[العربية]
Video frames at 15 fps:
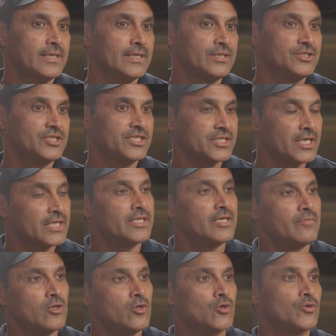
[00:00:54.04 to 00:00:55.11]
انجازاتي
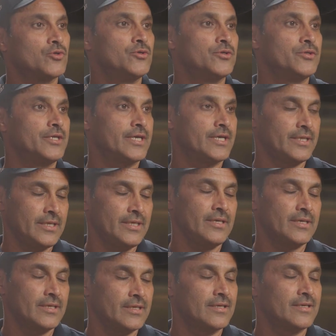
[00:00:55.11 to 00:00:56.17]
بالاردن
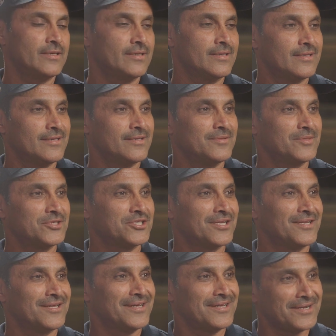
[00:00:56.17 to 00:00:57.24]
يعني ما
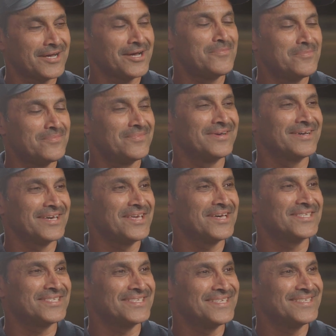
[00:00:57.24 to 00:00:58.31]
شاء الله رقم
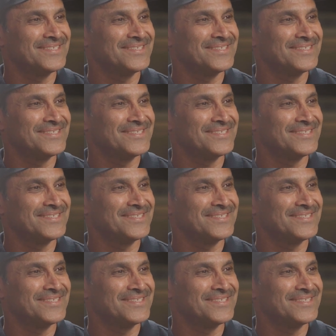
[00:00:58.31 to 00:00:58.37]
قياسي